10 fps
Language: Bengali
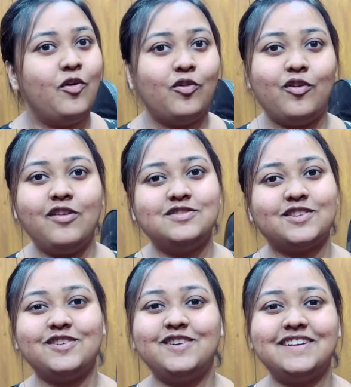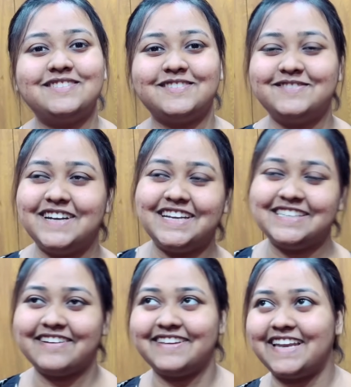ও যতক্ষণ সোদপুরে নিয়ে
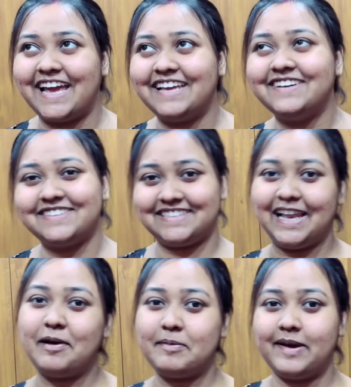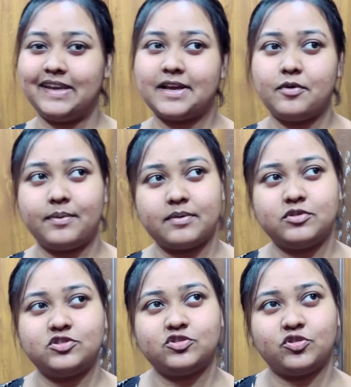যাবে ন্যাগিং করছিলাম আমি অনেক আমাকে
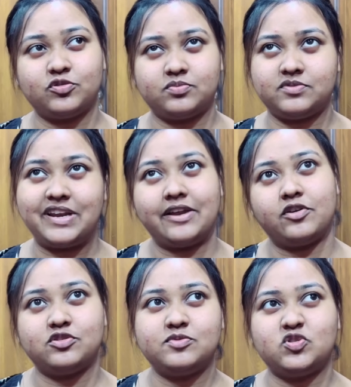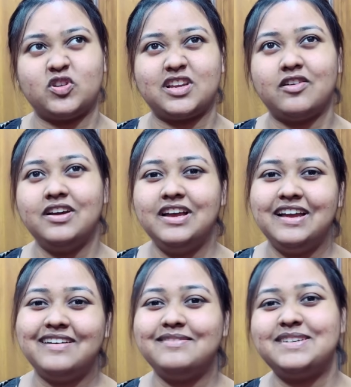বলছে ট্রেনে করে তুমি চলে যাও
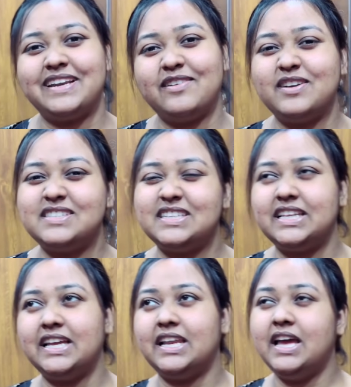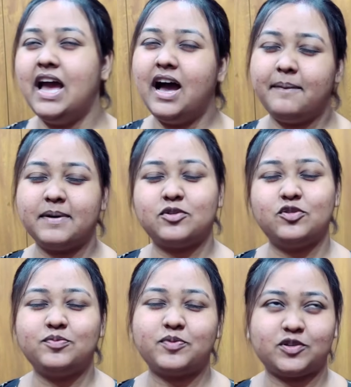এবং ট্রেনে করে যেতে গেলে আবার
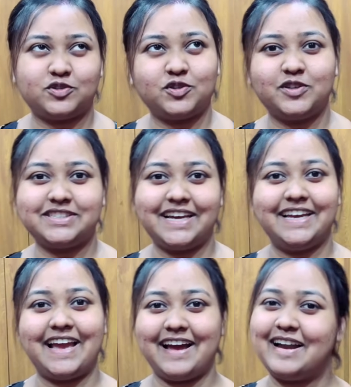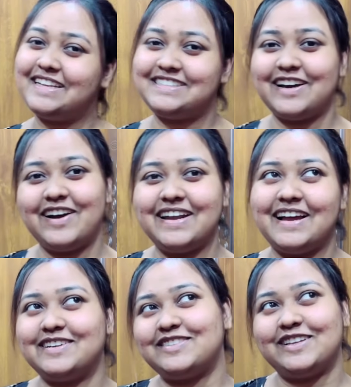খুব কষ্ট হয়ে যায় আর ইচ্ছা করে না
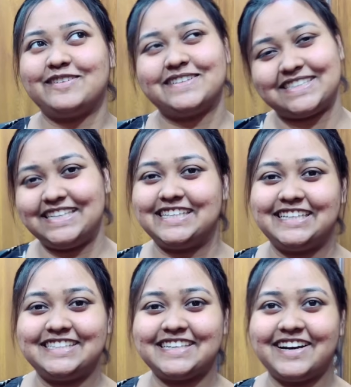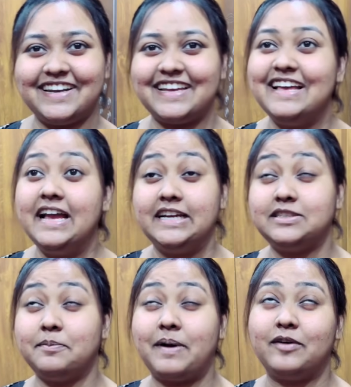আসলে তোমার সাথে যেতে ইচ্ছা করে
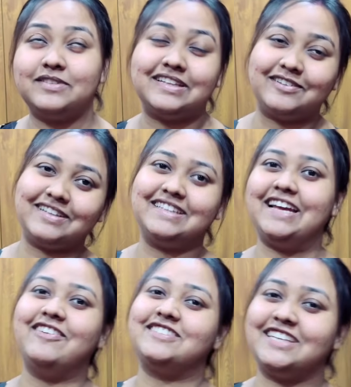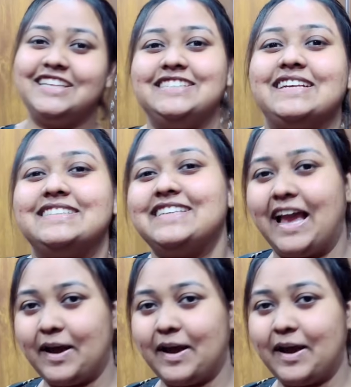এসব ভাবতা ধাতা দিয়ে ওর সাথেই যাচ্ছে